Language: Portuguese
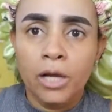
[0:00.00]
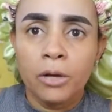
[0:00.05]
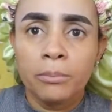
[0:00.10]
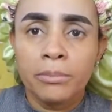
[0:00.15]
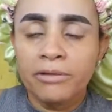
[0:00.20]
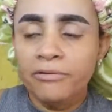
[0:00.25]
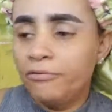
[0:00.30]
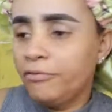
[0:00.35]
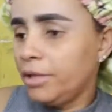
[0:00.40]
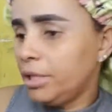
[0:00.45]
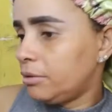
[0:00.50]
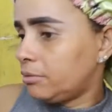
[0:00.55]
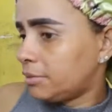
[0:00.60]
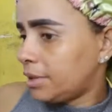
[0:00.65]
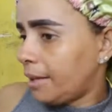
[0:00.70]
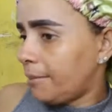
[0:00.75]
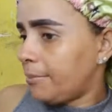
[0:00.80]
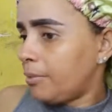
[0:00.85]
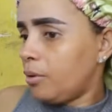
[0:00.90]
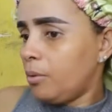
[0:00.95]
eu me viro,
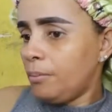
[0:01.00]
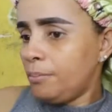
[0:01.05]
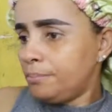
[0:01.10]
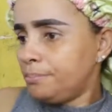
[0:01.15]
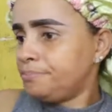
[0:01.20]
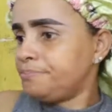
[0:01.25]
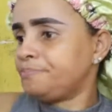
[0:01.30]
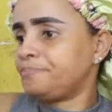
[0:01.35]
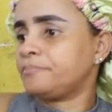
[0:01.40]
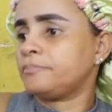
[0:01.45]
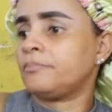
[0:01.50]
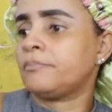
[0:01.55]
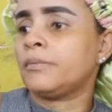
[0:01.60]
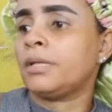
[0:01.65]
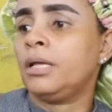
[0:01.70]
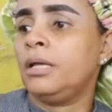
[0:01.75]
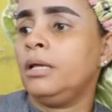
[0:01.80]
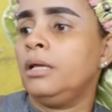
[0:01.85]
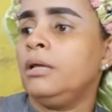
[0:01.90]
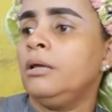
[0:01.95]
tá bom?
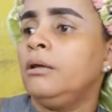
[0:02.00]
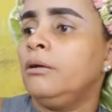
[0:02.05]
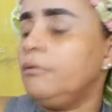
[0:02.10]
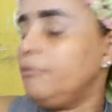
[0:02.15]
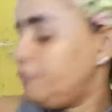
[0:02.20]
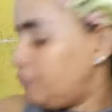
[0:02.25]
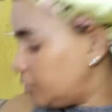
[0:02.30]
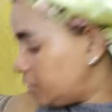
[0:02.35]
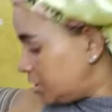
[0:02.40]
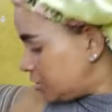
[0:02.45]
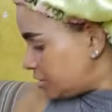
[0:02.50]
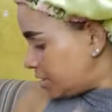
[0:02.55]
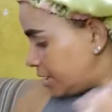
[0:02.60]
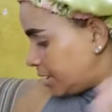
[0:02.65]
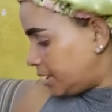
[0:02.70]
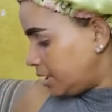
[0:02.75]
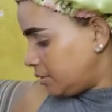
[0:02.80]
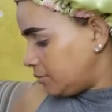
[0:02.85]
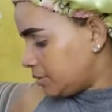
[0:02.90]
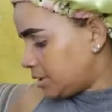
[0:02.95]
Vou deixar
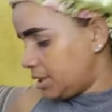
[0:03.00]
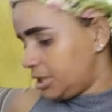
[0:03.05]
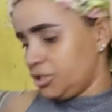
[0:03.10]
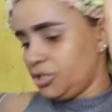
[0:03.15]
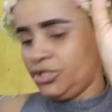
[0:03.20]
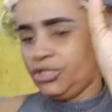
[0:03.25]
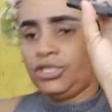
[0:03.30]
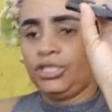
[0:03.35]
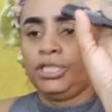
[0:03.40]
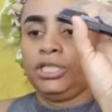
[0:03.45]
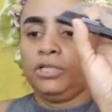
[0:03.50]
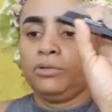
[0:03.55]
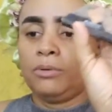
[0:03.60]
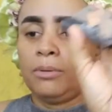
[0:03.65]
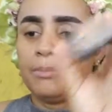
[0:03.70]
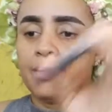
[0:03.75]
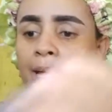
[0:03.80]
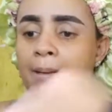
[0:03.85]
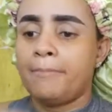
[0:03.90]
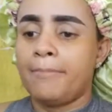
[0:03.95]
aqui no cantinho
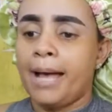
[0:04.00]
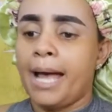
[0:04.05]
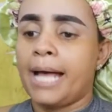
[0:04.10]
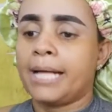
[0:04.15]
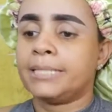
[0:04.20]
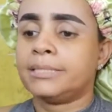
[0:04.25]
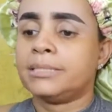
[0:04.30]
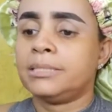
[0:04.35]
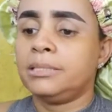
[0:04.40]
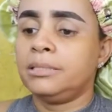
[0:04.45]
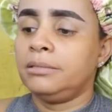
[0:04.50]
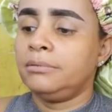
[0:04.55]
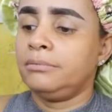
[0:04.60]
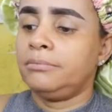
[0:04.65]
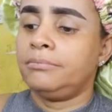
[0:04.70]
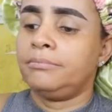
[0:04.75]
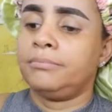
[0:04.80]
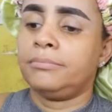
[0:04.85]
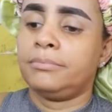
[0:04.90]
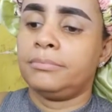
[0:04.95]
a minha base,
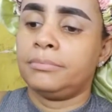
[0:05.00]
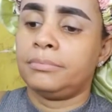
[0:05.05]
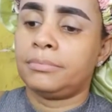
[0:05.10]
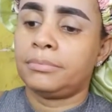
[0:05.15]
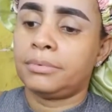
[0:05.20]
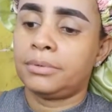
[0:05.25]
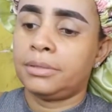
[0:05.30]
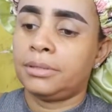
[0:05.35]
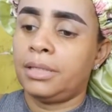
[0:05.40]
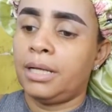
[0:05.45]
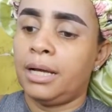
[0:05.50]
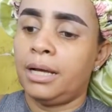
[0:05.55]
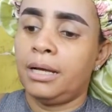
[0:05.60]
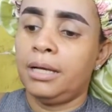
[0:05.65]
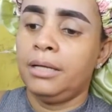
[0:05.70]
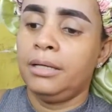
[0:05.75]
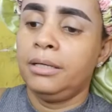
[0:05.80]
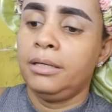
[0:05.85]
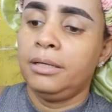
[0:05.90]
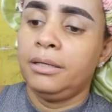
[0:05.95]

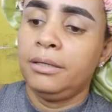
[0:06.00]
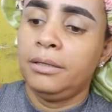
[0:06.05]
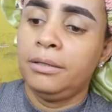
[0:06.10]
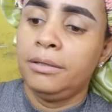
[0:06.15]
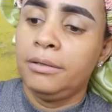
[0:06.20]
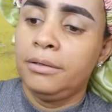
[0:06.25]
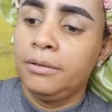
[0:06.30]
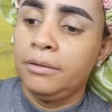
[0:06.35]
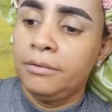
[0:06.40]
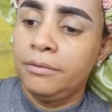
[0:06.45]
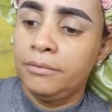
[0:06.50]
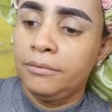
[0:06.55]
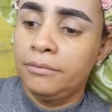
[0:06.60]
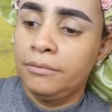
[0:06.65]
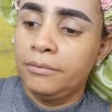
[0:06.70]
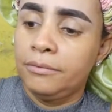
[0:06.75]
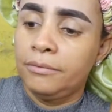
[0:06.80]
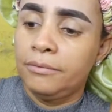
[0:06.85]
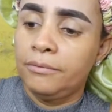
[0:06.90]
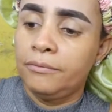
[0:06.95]
tá?
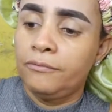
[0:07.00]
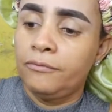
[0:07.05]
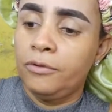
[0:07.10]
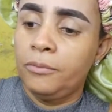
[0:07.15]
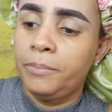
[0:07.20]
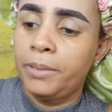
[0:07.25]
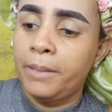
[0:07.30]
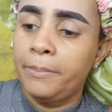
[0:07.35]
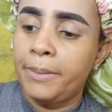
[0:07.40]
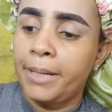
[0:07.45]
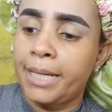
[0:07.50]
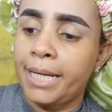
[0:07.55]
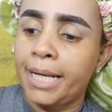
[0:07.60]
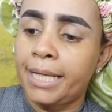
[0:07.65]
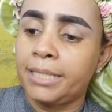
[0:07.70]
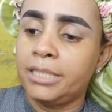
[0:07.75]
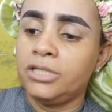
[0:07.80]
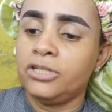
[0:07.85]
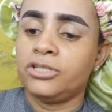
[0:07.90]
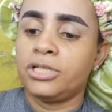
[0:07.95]
Vou preparar
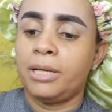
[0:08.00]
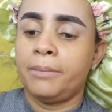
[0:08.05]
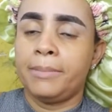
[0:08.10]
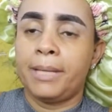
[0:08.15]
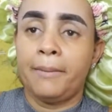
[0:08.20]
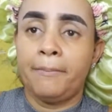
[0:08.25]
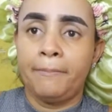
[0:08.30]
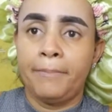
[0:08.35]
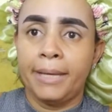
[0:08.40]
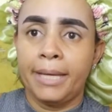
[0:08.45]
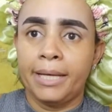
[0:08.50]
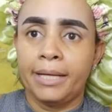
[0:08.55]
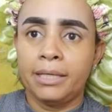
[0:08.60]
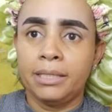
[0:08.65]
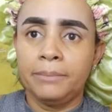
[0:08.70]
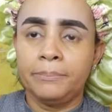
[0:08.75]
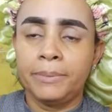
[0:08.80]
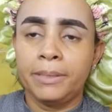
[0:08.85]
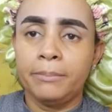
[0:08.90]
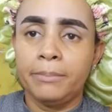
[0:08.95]
aqui já a minha
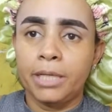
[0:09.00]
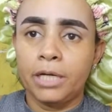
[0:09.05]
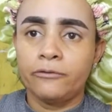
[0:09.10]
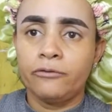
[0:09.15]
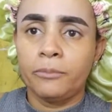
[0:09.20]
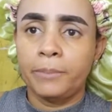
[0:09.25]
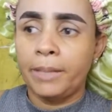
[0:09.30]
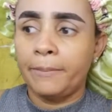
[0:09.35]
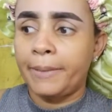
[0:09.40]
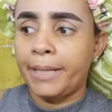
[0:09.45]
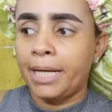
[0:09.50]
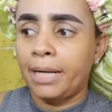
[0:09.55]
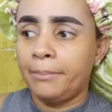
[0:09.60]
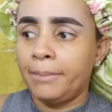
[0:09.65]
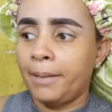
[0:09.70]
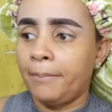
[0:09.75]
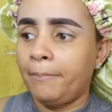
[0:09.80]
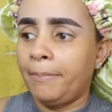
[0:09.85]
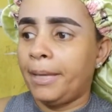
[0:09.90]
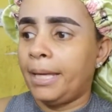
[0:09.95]
pele. Primeiro eu vou preparar
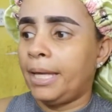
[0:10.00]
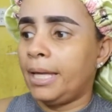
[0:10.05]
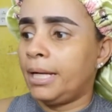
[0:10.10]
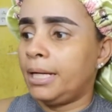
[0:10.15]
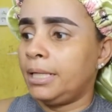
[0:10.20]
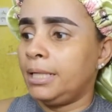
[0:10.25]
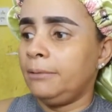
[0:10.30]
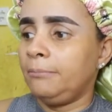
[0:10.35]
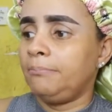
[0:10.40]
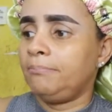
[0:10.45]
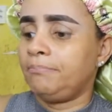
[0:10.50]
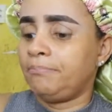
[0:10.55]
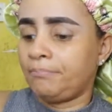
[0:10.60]
minha pele